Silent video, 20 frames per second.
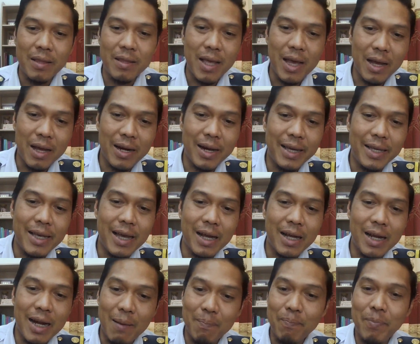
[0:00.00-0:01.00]
ถ้าใครอยาก
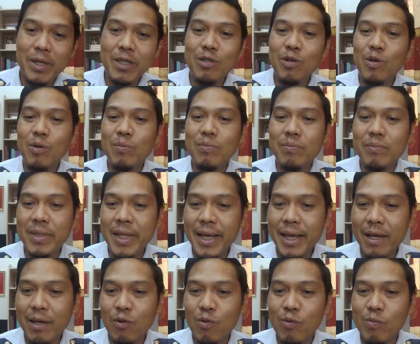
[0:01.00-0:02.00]
กลับไปชมเล
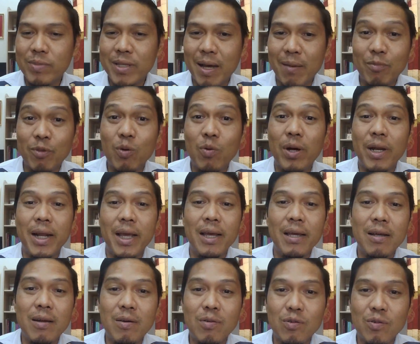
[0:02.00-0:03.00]
ขกลุ่ม 3 ตัวนะ
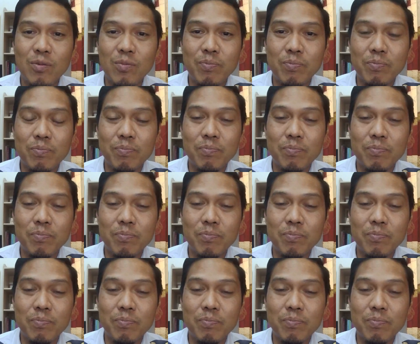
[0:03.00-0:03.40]
ก็กลุ่ม